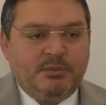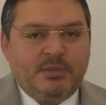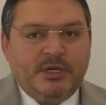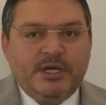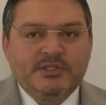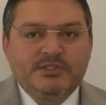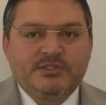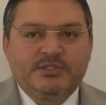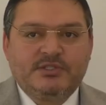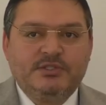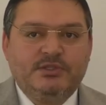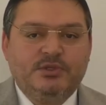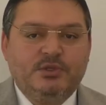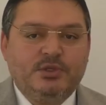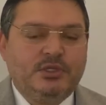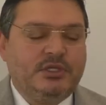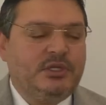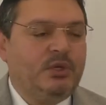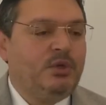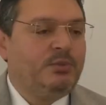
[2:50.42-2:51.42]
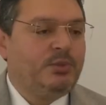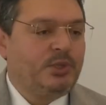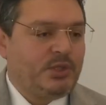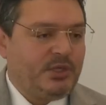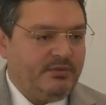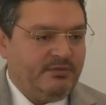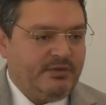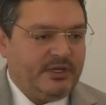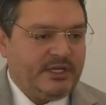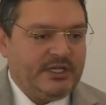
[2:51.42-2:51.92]
Bazısı diyor ki
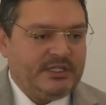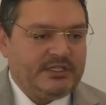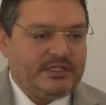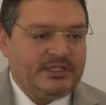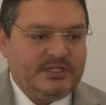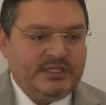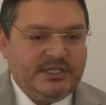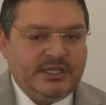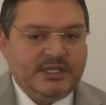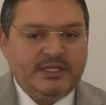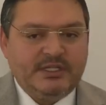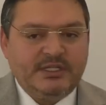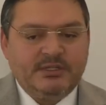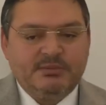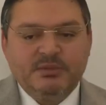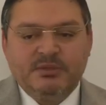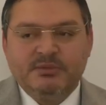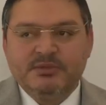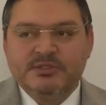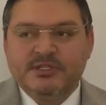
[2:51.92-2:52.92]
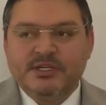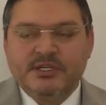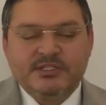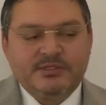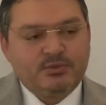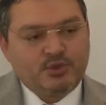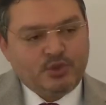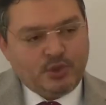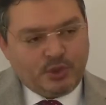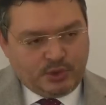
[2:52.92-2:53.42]
omikron varyantına dikkat etmemiz
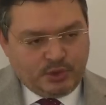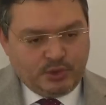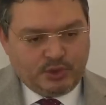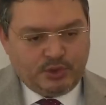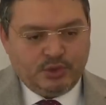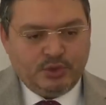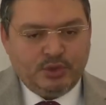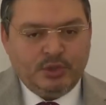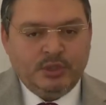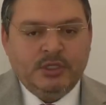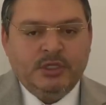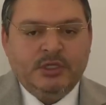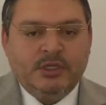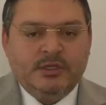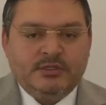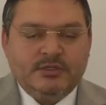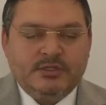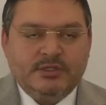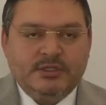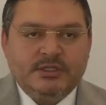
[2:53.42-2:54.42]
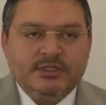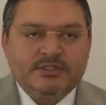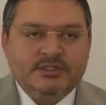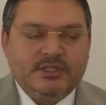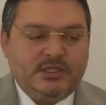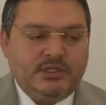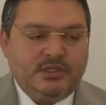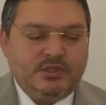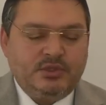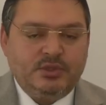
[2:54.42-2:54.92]
lazım. Çok kötü e,
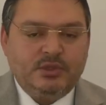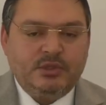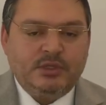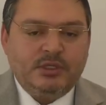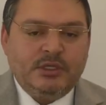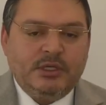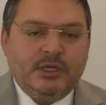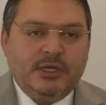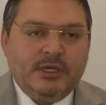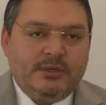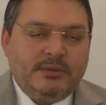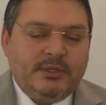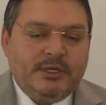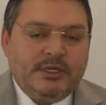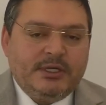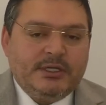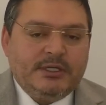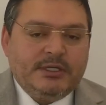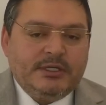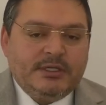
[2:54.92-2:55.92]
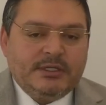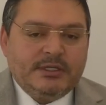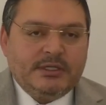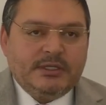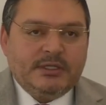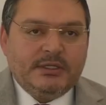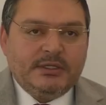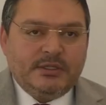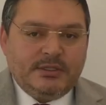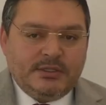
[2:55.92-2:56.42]
seyrediyor. Ama
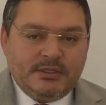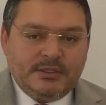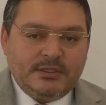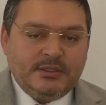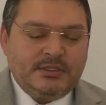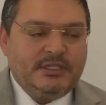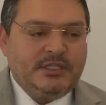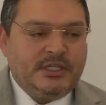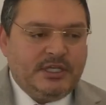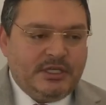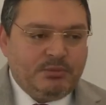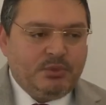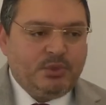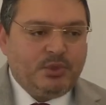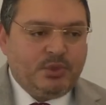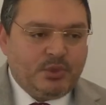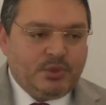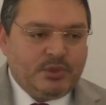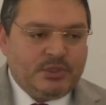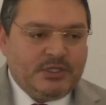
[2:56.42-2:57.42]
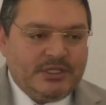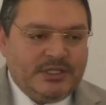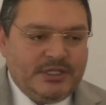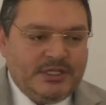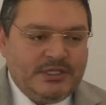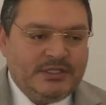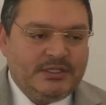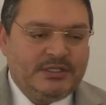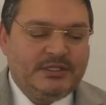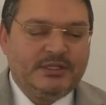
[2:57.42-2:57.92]
e, yine bu konuda
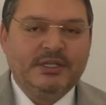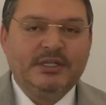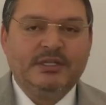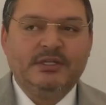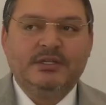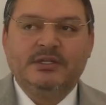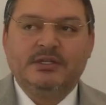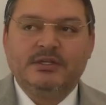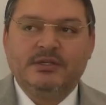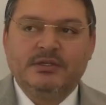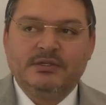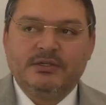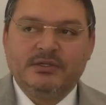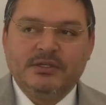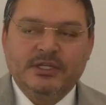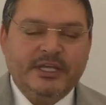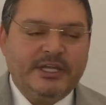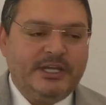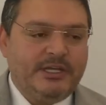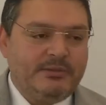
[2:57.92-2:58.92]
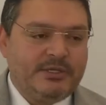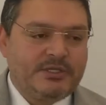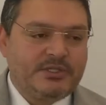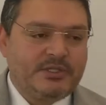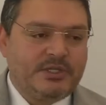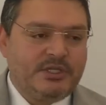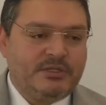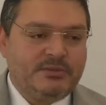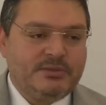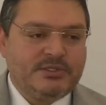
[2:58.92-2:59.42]
da e, Genel
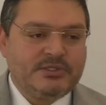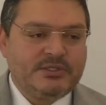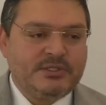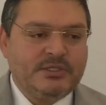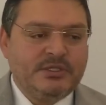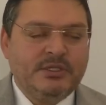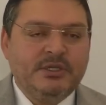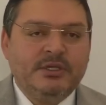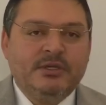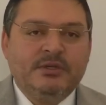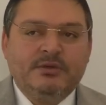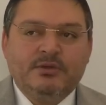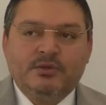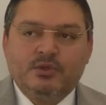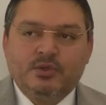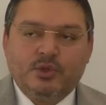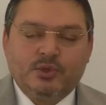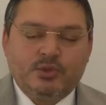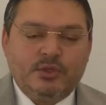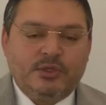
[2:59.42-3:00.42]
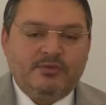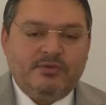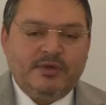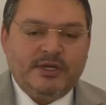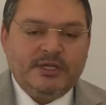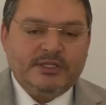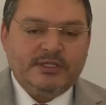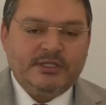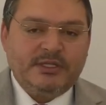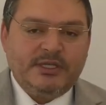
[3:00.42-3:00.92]
Başkanımız Doktor
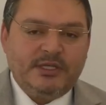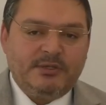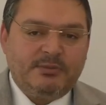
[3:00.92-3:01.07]
Fatih